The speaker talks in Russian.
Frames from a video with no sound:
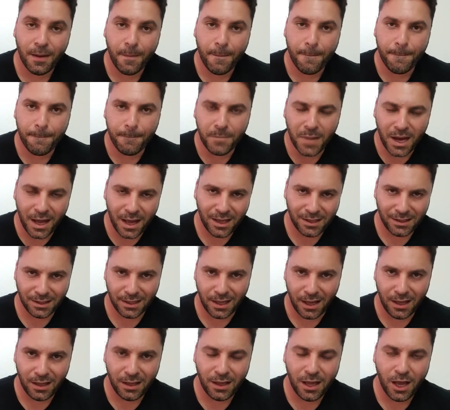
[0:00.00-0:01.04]
Ма
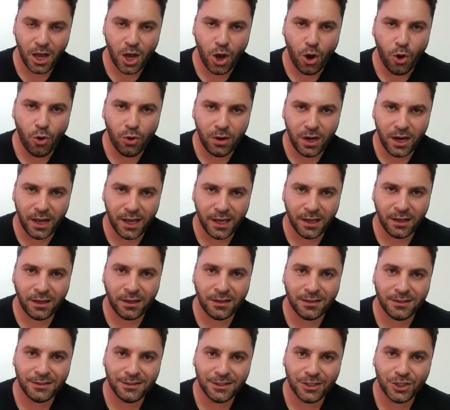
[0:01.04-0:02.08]
ата
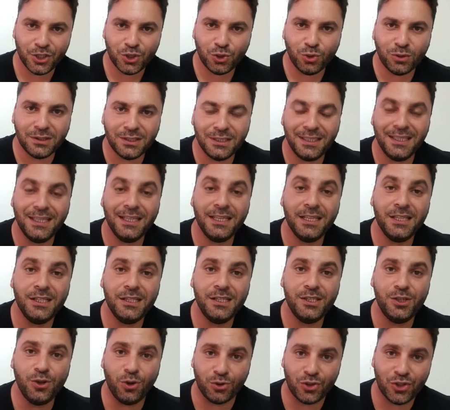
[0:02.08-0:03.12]
олех, что ты
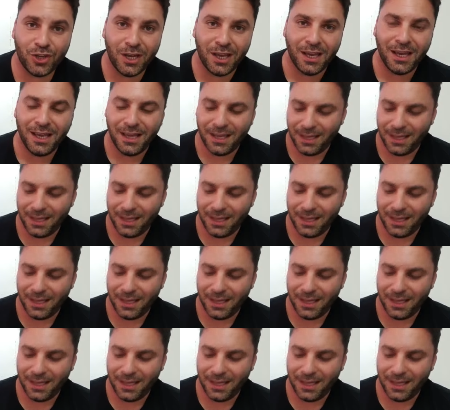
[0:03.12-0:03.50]
идешь.